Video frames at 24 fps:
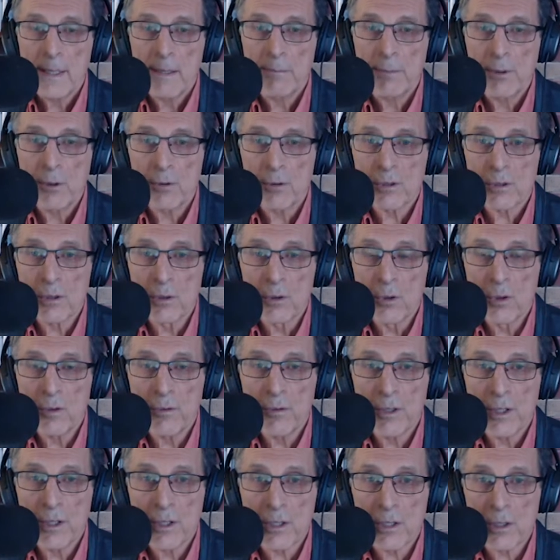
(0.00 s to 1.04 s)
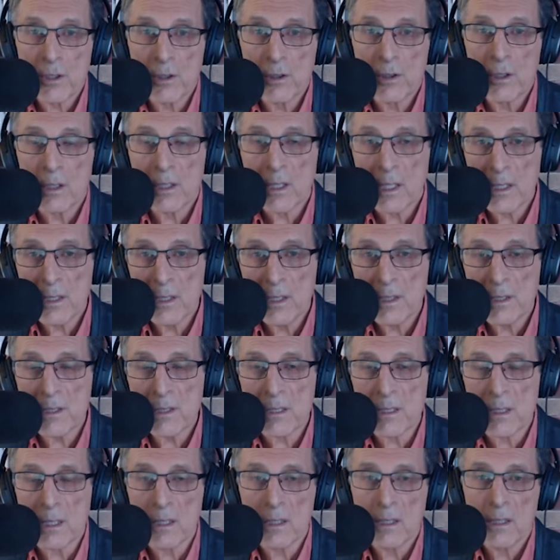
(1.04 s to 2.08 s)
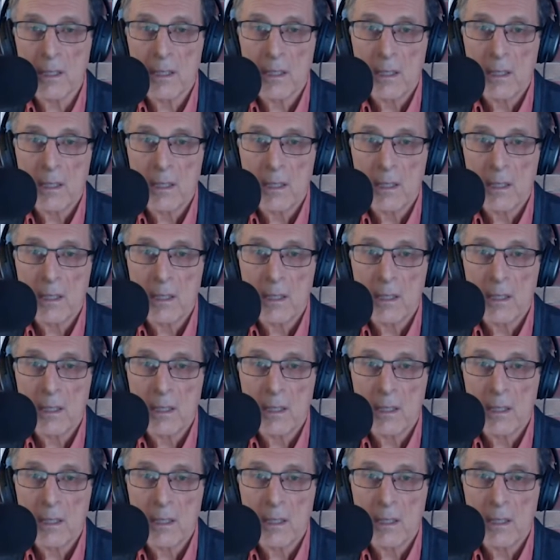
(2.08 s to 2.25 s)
при условии, что граница,